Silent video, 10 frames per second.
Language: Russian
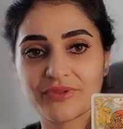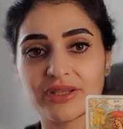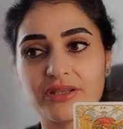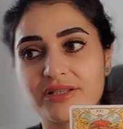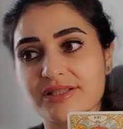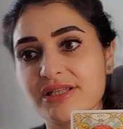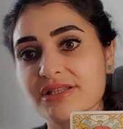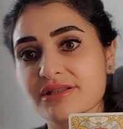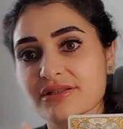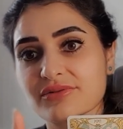И
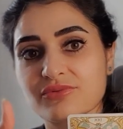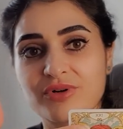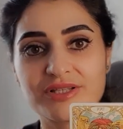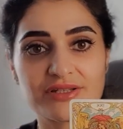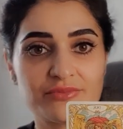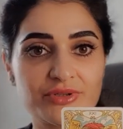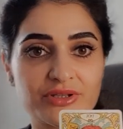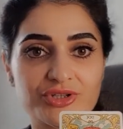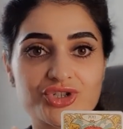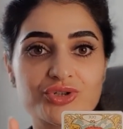здесь у вас именно
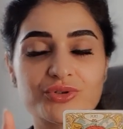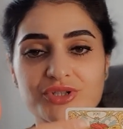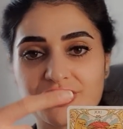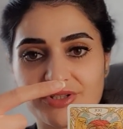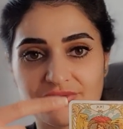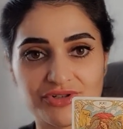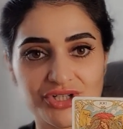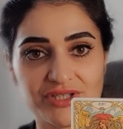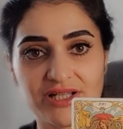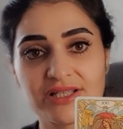начнется,
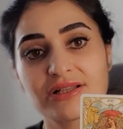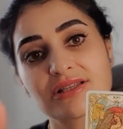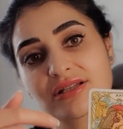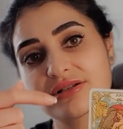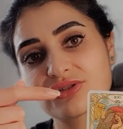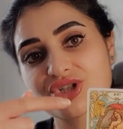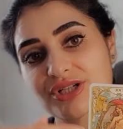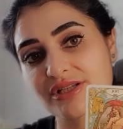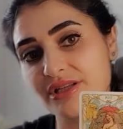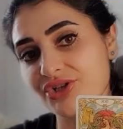завершится один цикл
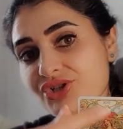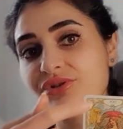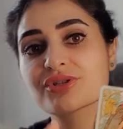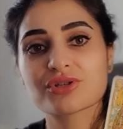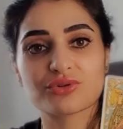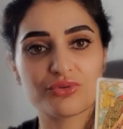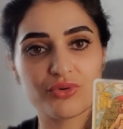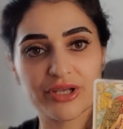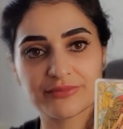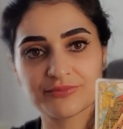жизни, начнется
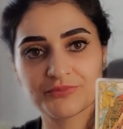другой.